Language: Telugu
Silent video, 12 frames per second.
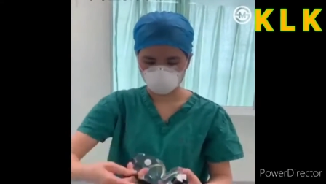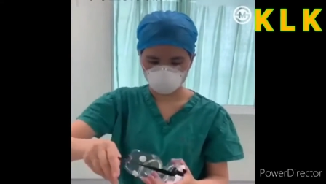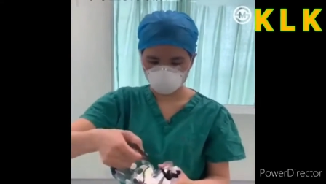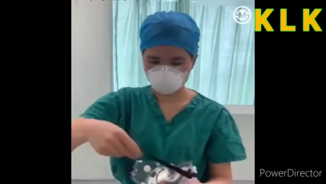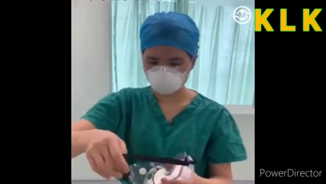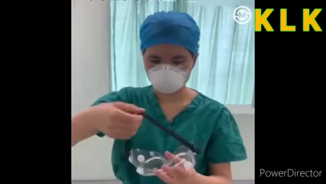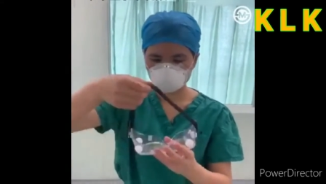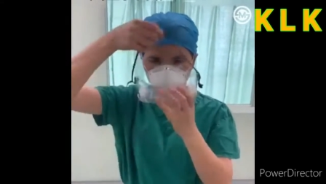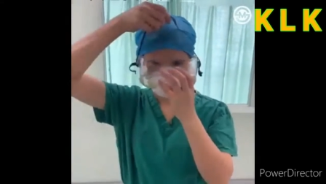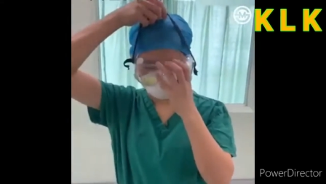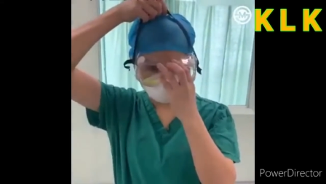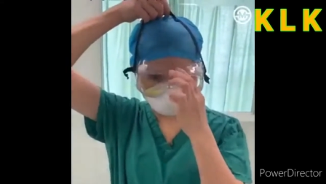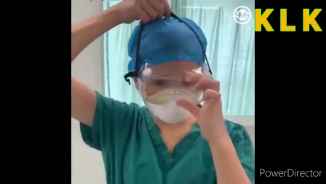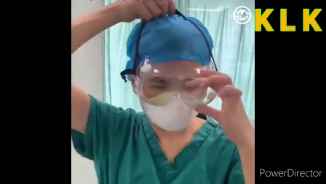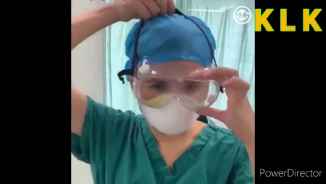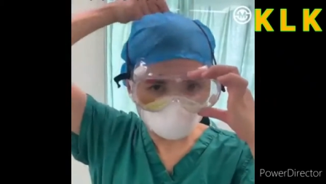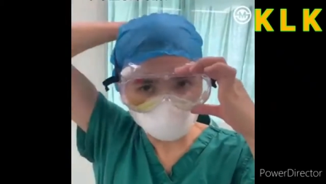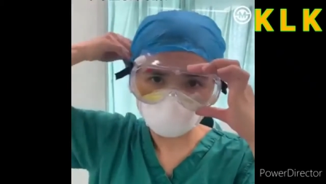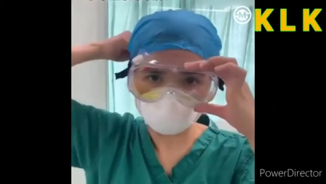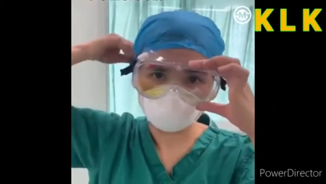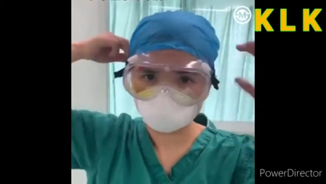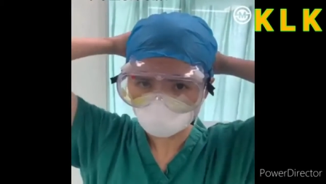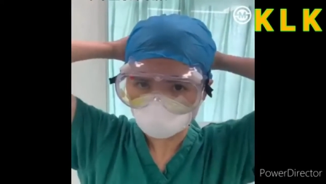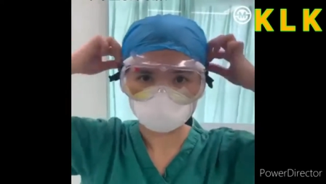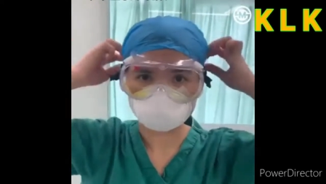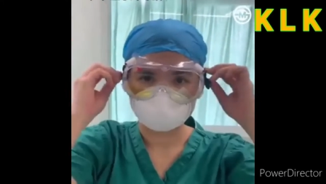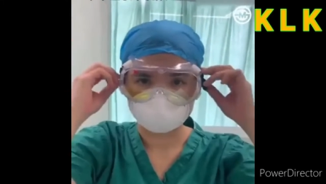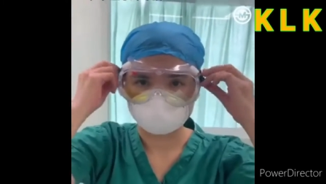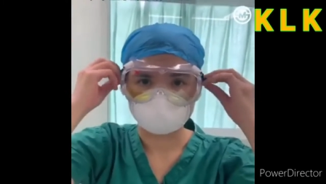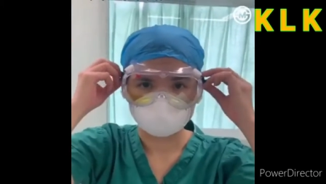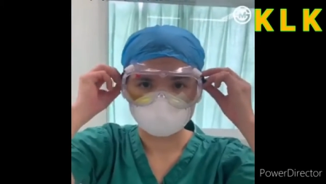అడ్డకు వీలుగా ఉన్న ఆ మాస్క్ పెట్టుకుంటున్నారు